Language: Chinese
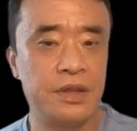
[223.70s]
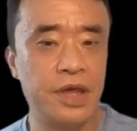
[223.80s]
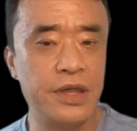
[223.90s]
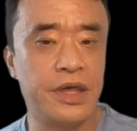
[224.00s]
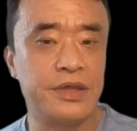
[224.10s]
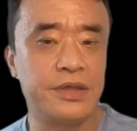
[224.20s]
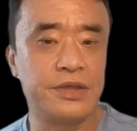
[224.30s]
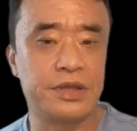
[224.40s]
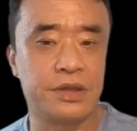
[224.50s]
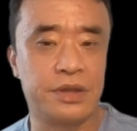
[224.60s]
第一点就
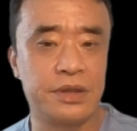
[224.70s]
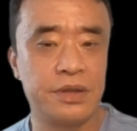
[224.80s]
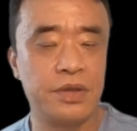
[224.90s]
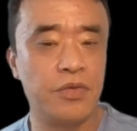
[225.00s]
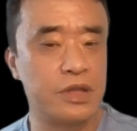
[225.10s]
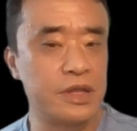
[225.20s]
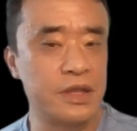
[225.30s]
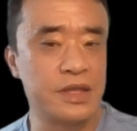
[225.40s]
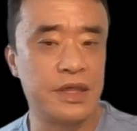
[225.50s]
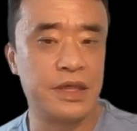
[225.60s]
是，我曾
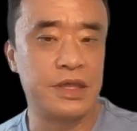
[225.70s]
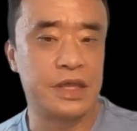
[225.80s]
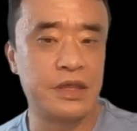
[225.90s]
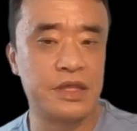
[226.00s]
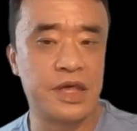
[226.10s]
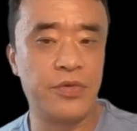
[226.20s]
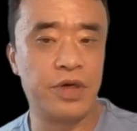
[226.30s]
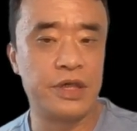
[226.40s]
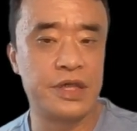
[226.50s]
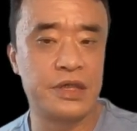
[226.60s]
经在以前的节目
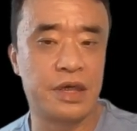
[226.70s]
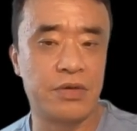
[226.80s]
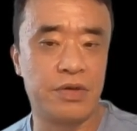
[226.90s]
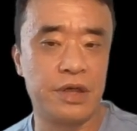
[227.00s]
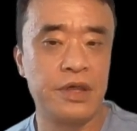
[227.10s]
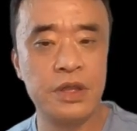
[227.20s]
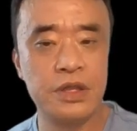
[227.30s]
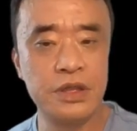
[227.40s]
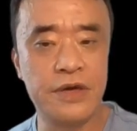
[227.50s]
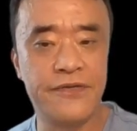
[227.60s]
里介绍过，
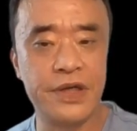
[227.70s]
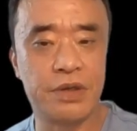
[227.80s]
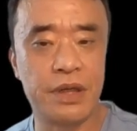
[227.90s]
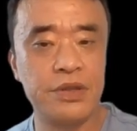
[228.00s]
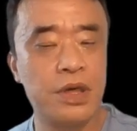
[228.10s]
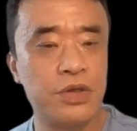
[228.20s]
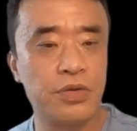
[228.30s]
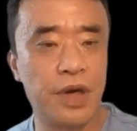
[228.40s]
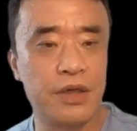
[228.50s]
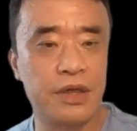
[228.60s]
星舰飞船
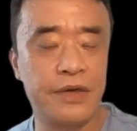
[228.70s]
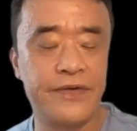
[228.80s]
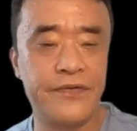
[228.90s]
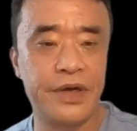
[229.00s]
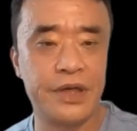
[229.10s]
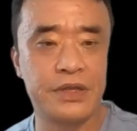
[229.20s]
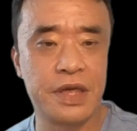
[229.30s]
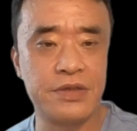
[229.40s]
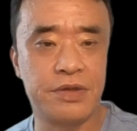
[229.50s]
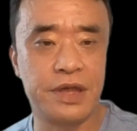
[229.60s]
主要可以分为
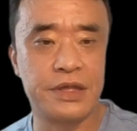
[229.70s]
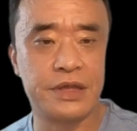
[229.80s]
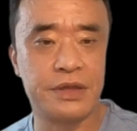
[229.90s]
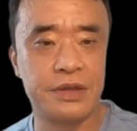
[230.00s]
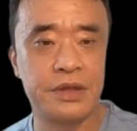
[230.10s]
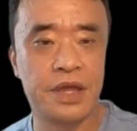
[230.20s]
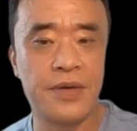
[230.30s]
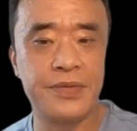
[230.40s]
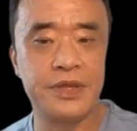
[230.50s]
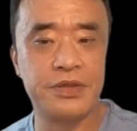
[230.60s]
三种类型，它
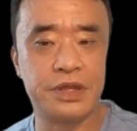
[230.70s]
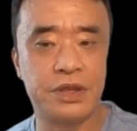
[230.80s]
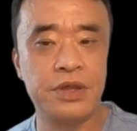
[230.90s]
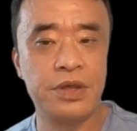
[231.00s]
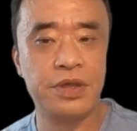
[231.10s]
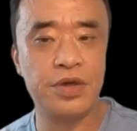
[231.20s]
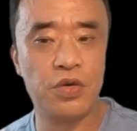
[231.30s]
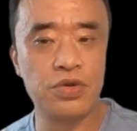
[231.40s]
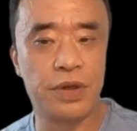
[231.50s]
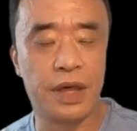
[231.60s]
们就是
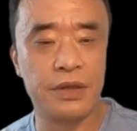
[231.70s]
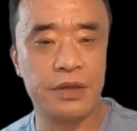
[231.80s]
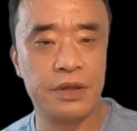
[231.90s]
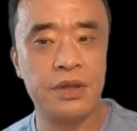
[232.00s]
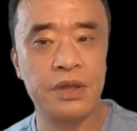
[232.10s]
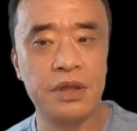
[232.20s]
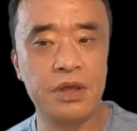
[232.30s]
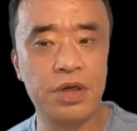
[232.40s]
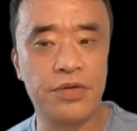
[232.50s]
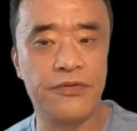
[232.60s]
游船、
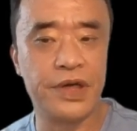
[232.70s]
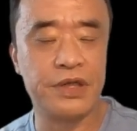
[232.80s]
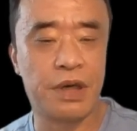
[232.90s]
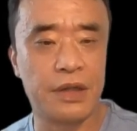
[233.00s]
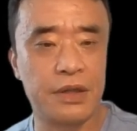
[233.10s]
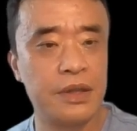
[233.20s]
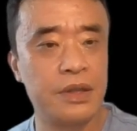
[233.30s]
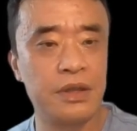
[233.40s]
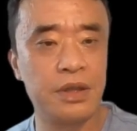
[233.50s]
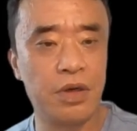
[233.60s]
客运飞船
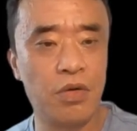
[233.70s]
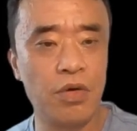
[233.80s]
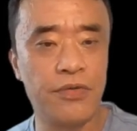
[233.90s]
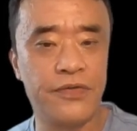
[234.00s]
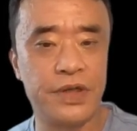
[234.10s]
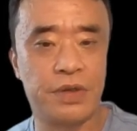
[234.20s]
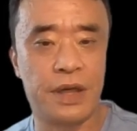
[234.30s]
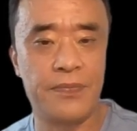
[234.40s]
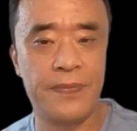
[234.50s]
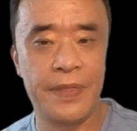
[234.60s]
和货运飞船。